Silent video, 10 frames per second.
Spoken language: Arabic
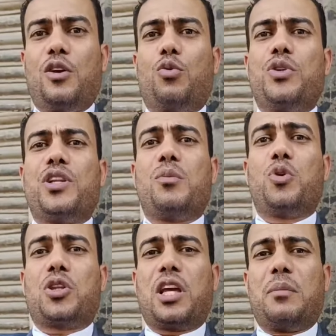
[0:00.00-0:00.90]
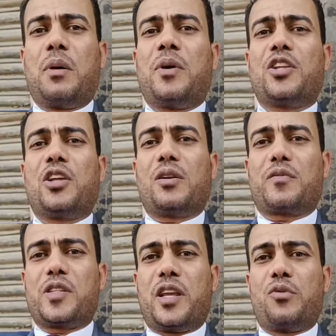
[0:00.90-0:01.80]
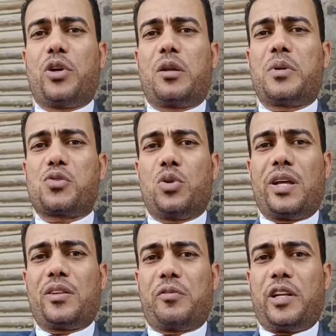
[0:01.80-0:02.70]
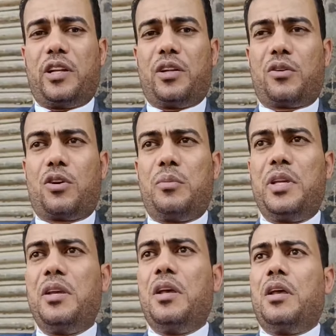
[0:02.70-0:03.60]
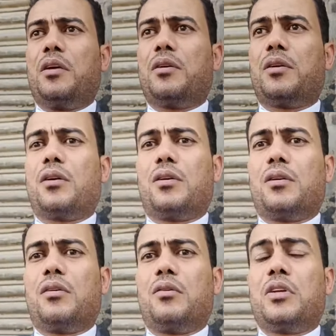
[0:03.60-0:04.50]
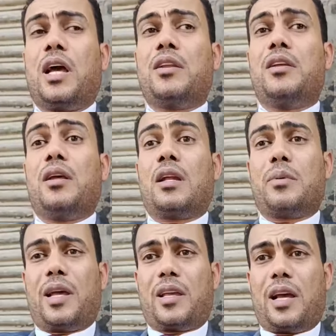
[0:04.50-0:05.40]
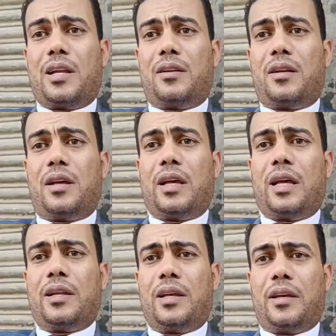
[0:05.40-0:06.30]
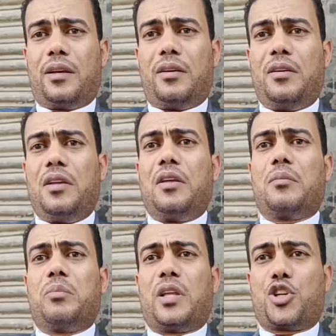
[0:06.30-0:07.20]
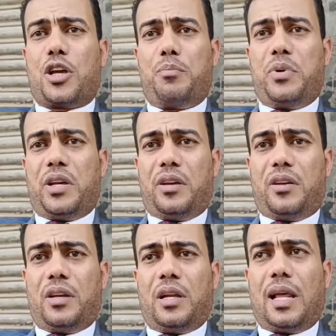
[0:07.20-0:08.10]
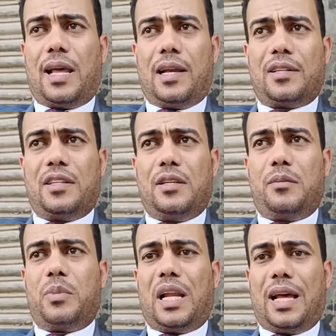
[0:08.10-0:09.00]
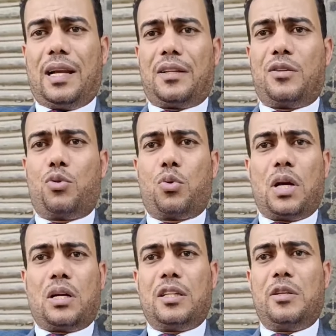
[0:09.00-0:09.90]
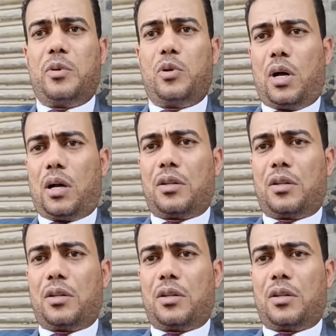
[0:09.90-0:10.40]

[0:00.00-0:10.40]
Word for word: وان المتهمة مريضة نفسيا وغير مسؤولة عن الفعل الاجرامي المضيفة الطيران يعني انا بحكي عن, عن هناء, هناء. بتشبه الحاله دي بالحاله دي والواقعه دي بالواقعه